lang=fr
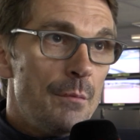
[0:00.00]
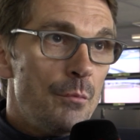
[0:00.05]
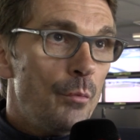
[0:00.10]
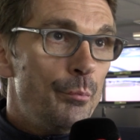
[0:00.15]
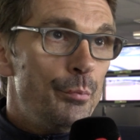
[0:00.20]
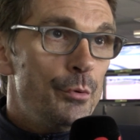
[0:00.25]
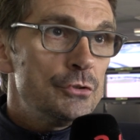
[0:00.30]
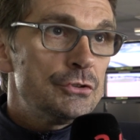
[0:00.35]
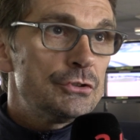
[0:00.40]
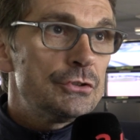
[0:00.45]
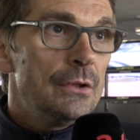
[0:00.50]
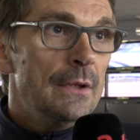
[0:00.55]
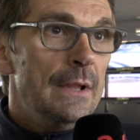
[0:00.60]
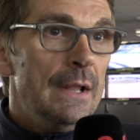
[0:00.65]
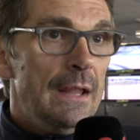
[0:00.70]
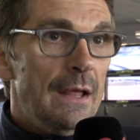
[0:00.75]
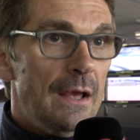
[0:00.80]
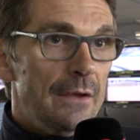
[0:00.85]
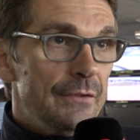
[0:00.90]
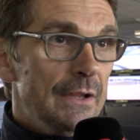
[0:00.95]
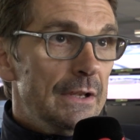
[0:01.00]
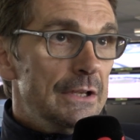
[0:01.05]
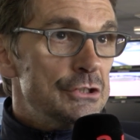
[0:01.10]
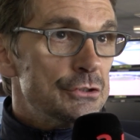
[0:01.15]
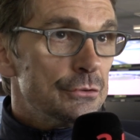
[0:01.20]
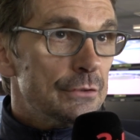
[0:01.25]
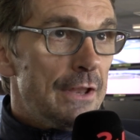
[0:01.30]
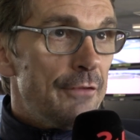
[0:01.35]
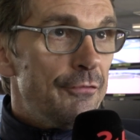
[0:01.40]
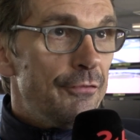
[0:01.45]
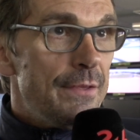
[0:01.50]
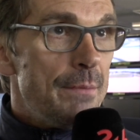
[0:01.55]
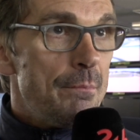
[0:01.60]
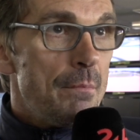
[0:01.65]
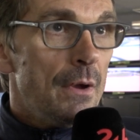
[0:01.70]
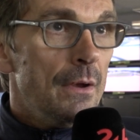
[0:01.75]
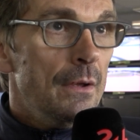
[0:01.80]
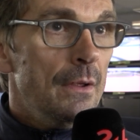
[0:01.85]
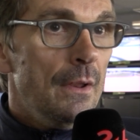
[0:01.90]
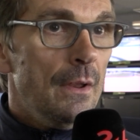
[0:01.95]
à mon poste avec les gens de la
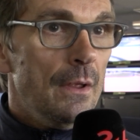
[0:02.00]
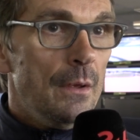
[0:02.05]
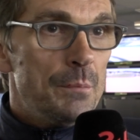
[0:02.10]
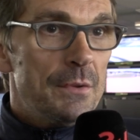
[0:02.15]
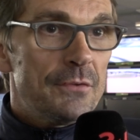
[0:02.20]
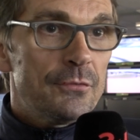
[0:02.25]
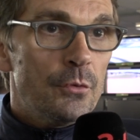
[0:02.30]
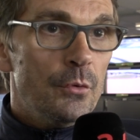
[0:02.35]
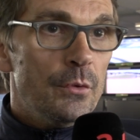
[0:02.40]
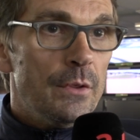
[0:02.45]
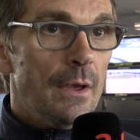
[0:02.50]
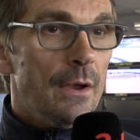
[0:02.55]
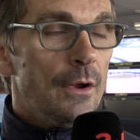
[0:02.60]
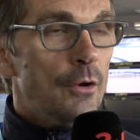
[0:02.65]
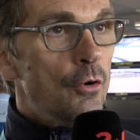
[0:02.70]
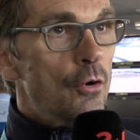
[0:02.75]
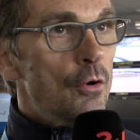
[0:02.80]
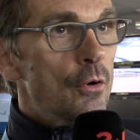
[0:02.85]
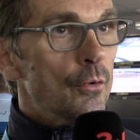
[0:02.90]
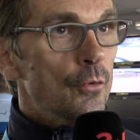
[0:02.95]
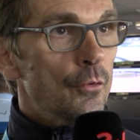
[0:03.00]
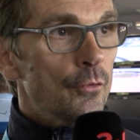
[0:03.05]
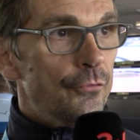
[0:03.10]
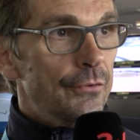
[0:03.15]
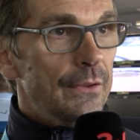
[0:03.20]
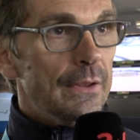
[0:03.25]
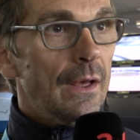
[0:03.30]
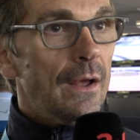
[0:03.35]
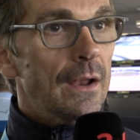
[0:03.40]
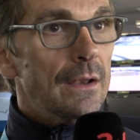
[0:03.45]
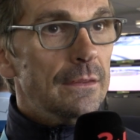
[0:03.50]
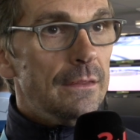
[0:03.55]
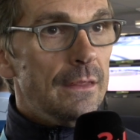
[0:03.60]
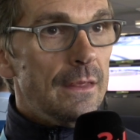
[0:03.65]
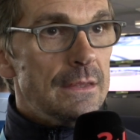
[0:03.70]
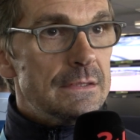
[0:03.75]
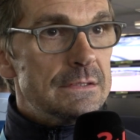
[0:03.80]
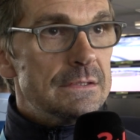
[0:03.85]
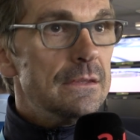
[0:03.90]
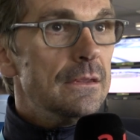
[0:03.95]
FIM, parce qu'il y a un corps euh, fédéral
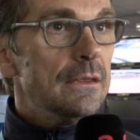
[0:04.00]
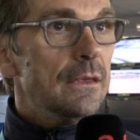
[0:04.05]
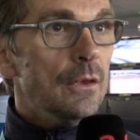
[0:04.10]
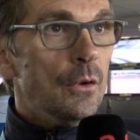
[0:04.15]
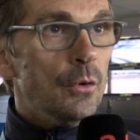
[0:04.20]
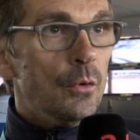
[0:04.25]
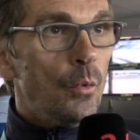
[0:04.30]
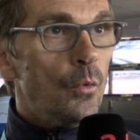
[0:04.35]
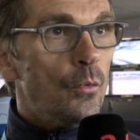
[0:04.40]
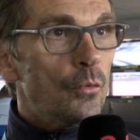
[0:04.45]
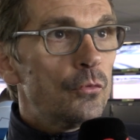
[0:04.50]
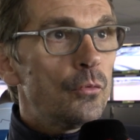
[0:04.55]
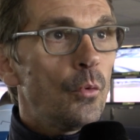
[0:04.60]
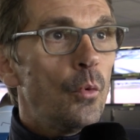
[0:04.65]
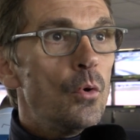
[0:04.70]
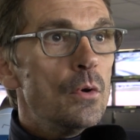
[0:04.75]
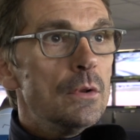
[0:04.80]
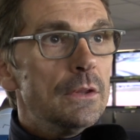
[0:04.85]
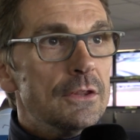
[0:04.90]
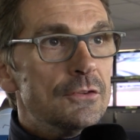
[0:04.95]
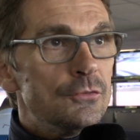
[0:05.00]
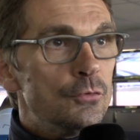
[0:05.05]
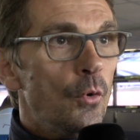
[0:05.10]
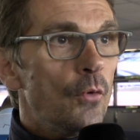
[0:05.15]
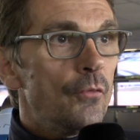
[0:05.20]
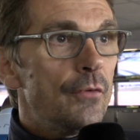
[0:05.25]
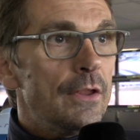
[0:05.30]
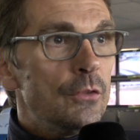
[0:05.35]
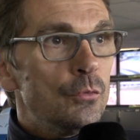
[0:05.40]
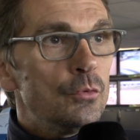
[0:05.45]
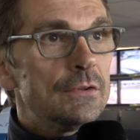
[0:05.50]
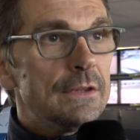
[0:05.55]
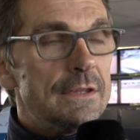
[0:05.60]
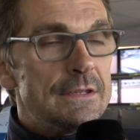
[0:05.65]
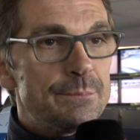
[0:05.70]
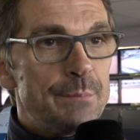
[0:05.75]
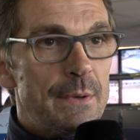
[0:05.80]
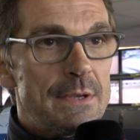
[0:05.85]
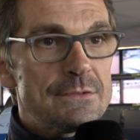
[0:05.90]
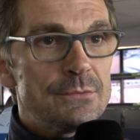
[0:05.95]
qui est ici, qui contrôle, qui surveille tout ce
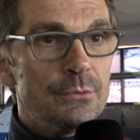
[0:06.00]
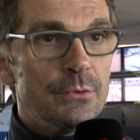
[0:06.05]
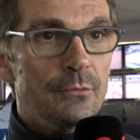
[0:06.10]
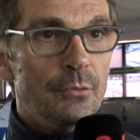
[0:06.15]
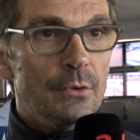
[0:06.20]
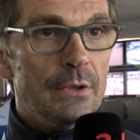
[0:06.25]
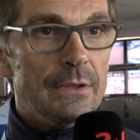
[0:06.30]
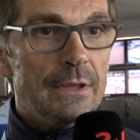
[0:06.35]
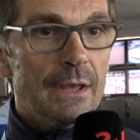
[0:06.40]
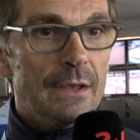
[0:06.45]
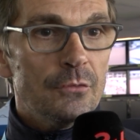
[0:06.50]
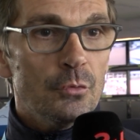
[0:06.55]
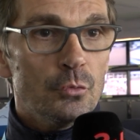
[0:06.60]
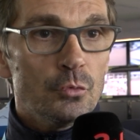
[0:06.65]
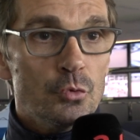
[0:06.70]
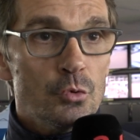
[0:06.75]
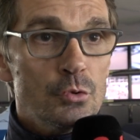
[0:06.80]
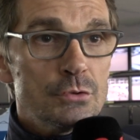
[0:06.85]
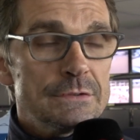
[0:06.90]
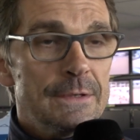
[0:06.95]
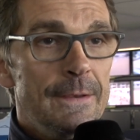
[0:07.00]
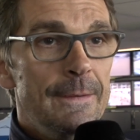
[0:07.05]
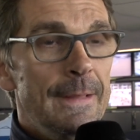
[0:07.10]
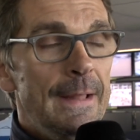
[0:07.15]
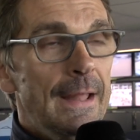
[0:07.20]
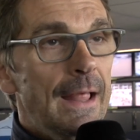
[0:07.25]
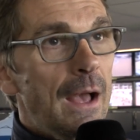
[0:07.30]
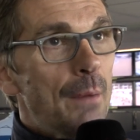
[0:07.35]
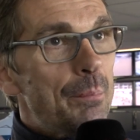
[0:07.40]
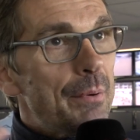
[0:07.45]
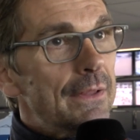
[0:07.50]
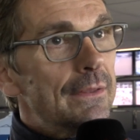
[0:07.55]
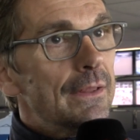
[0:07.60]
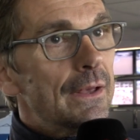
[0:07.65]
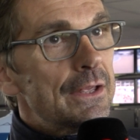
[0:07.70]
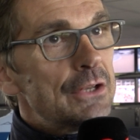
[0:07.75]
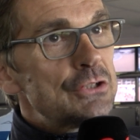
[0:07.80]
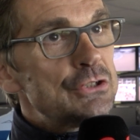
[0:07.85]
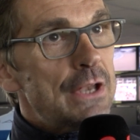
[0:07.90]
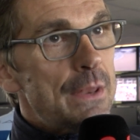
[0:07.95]
qui se passe au niveau de la direction de course. Après,
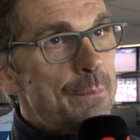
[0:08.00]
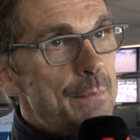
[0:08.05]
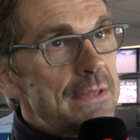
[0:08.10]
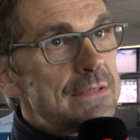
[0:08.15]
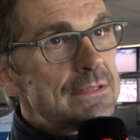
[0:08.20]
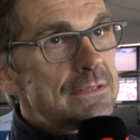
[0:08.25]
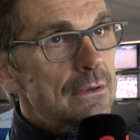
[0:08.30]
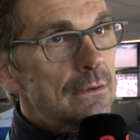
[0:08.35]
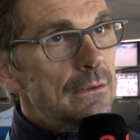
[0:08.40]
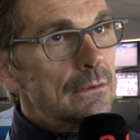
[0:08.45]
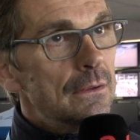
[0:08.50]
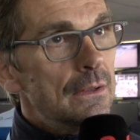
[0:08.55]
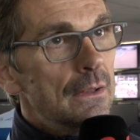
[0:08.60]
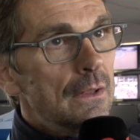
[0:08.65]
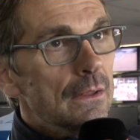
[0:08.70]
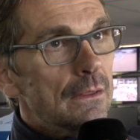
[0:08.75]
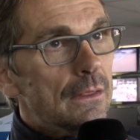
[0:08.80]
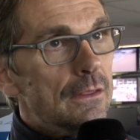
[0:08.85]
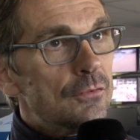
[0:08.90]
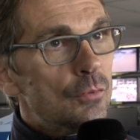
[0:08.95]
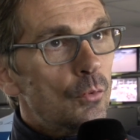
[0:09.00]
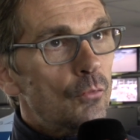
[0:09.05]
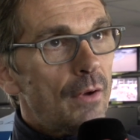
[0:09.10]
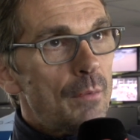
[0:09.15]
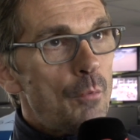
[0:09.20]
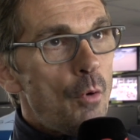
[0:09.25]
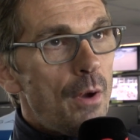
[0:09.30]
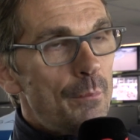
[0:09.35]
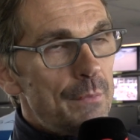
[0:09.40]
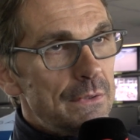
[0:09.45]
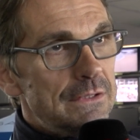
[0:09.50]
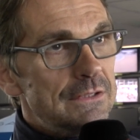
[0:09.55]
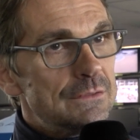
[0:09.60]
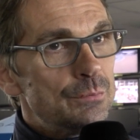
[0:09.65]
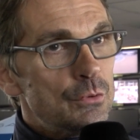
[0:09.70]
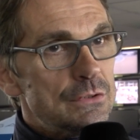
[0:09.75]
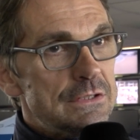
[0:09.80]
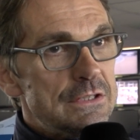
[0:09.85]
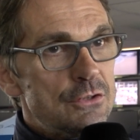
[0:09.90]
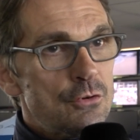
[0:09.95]
derrière, j'ai les médecins qui sont vraiment à ma
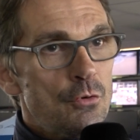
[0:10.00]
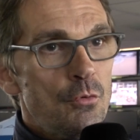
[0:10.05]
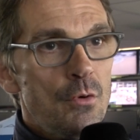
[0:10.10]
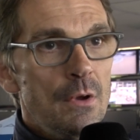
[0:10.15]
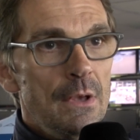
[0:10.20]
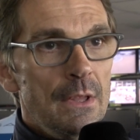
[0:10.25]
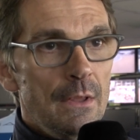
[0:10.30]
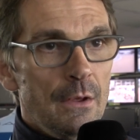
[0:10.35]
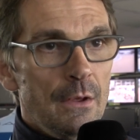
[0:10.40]
disposition.